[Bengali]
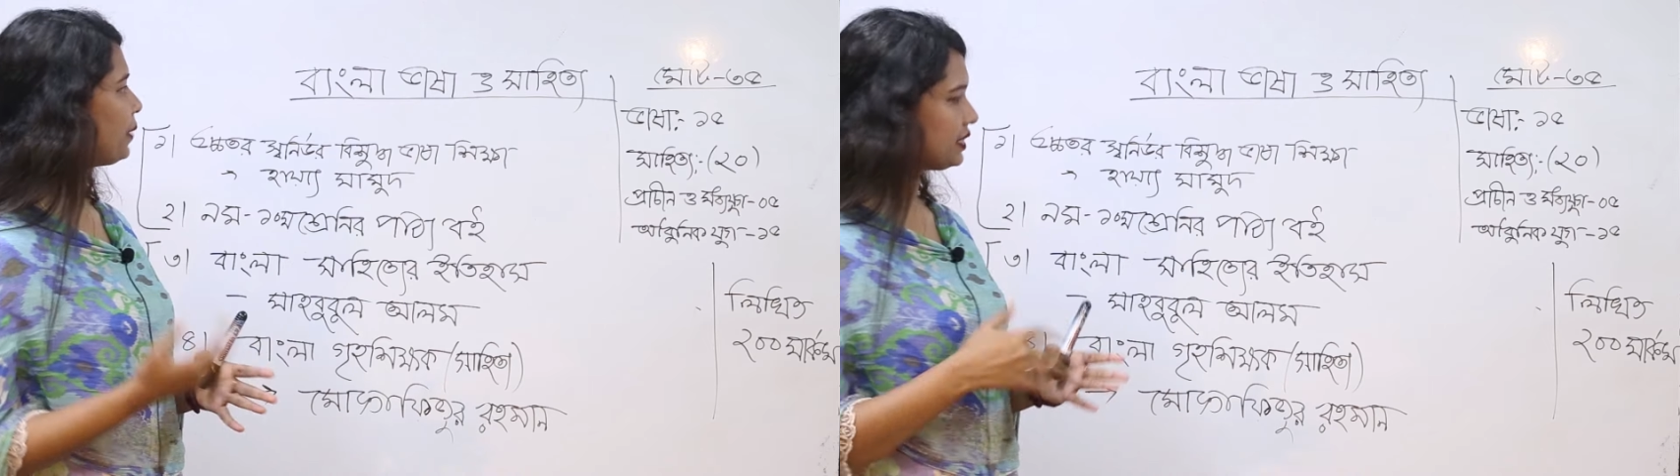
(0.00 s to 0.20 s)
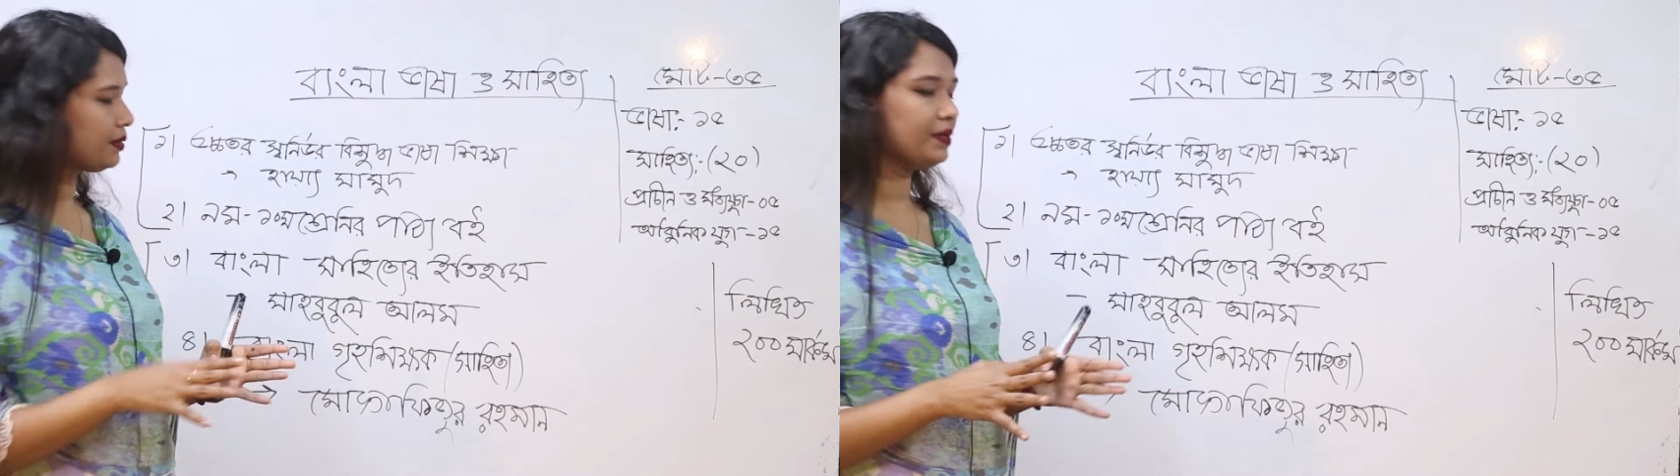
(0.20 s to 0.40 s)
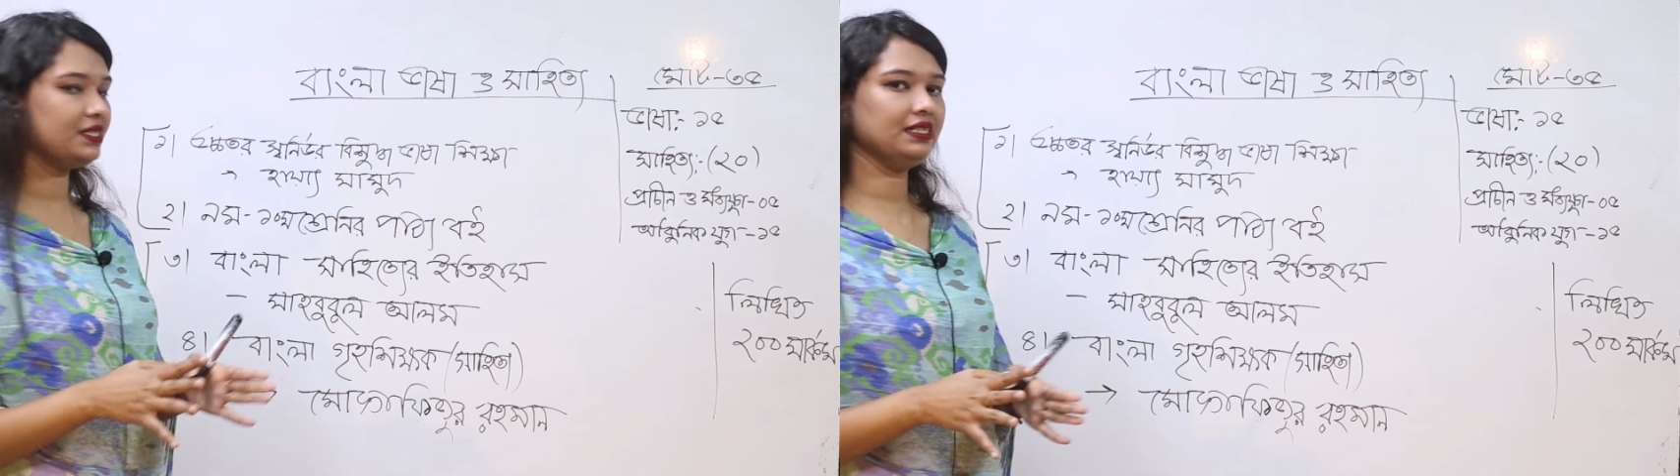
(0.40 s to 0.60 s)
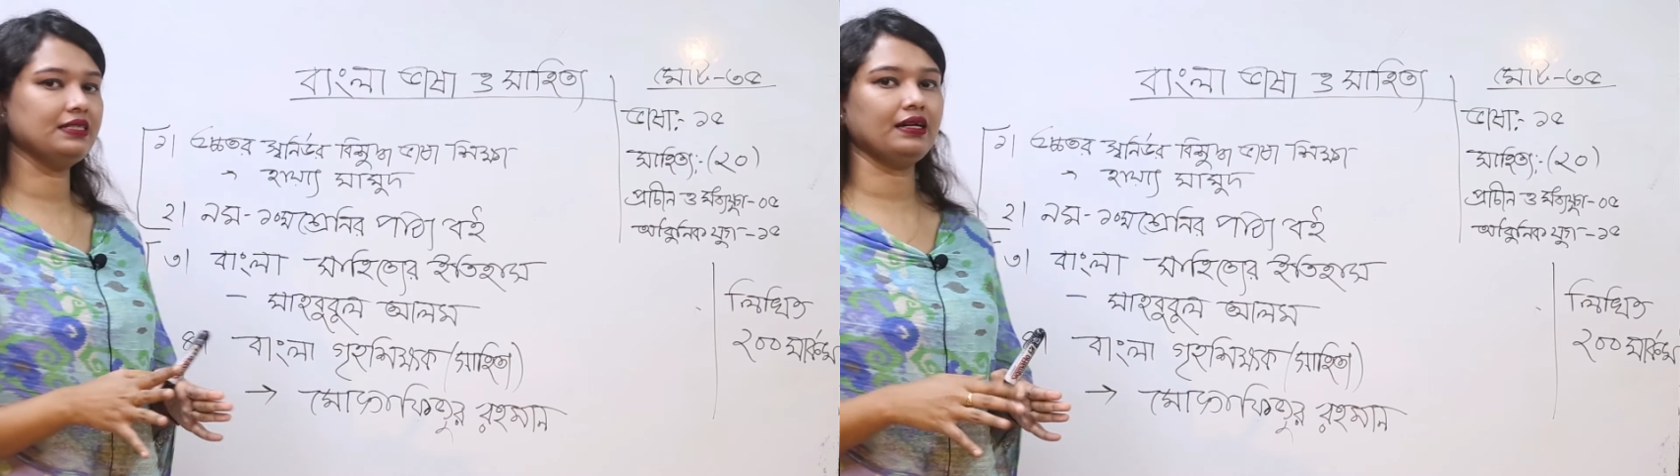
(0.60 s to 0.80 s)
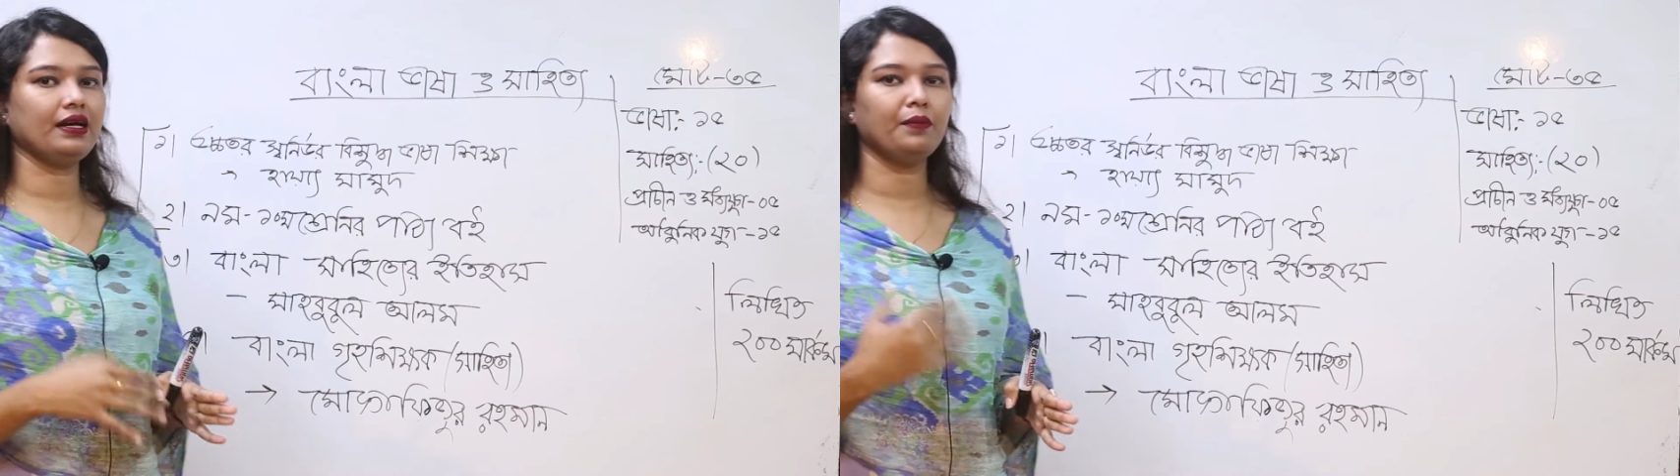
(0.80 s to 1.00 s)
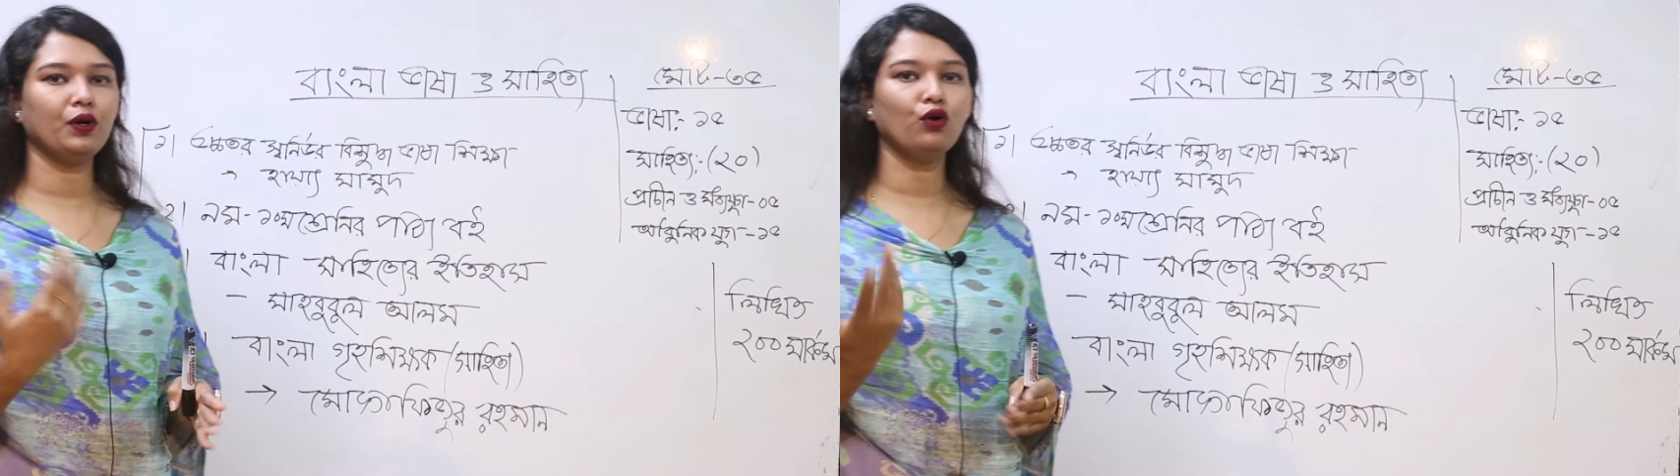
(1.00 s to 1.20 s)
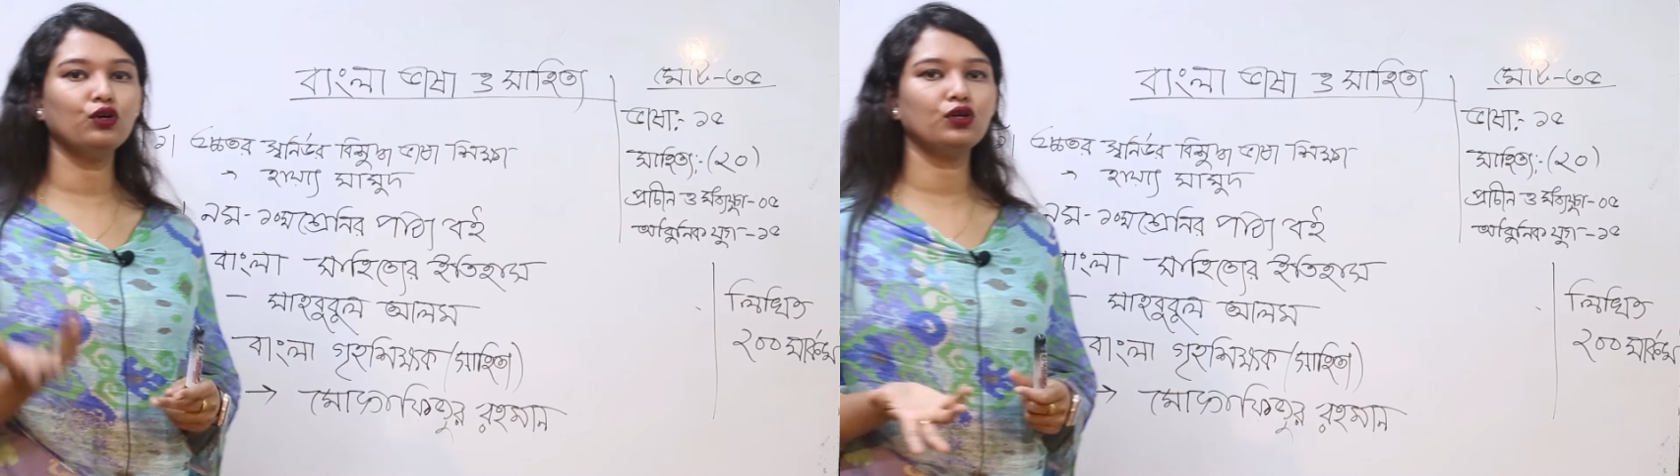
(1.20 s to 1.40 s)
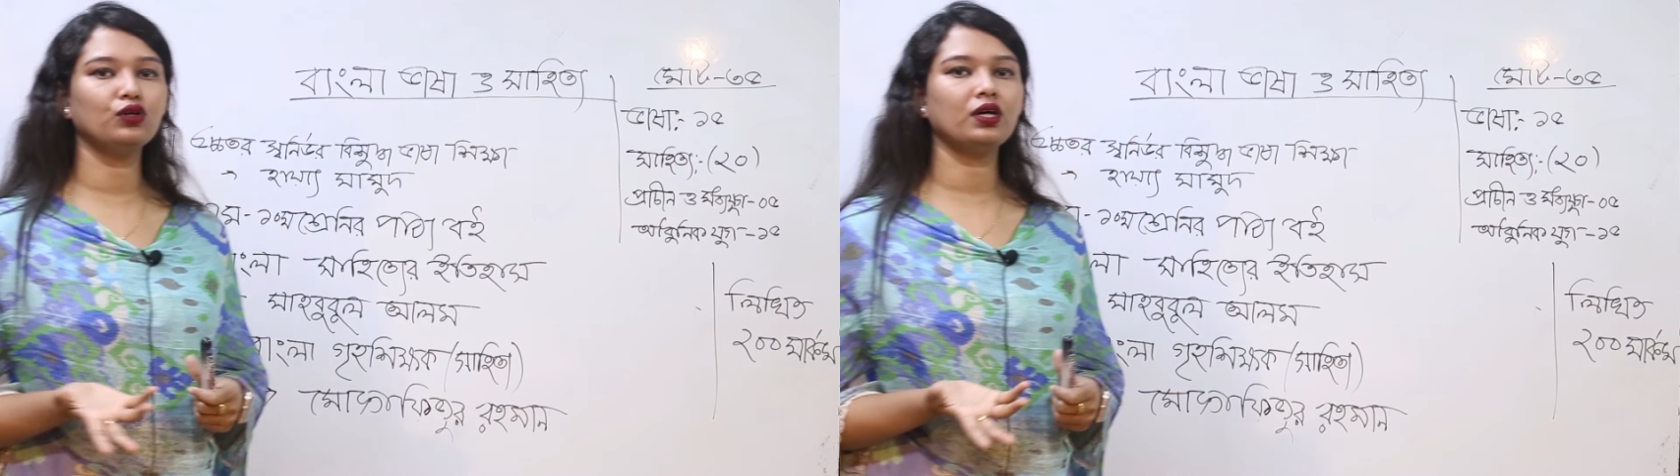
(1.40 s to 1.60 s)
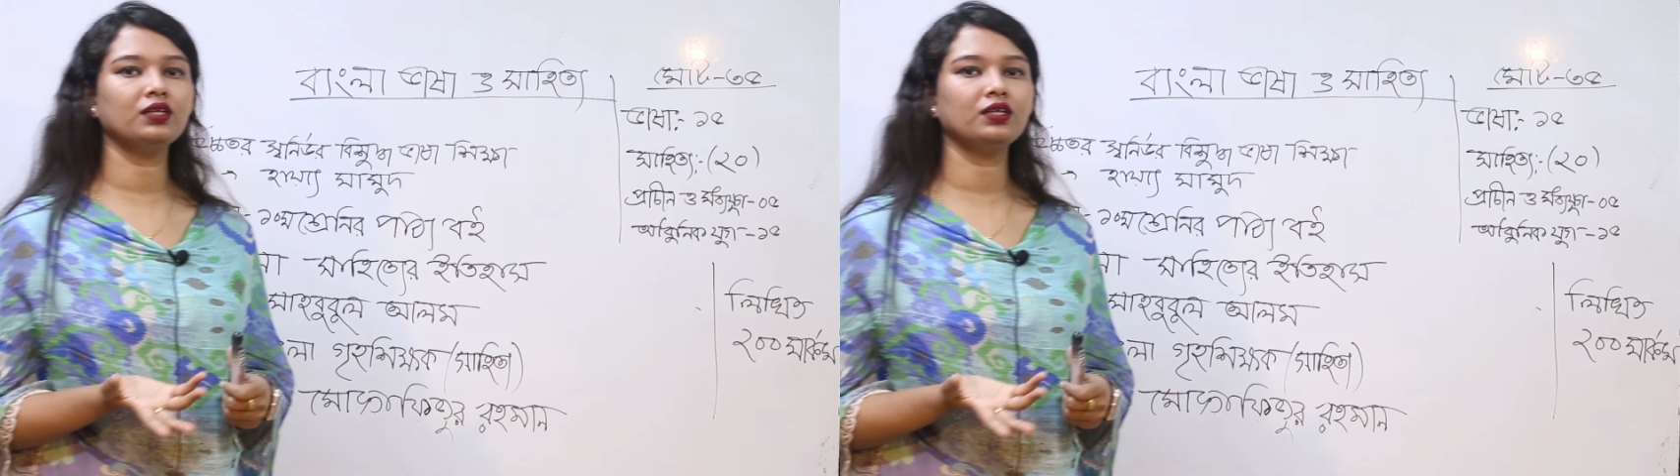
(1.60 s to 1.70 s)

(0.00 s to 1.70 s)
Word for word: পাশাপাশি যারা আমরা অন্য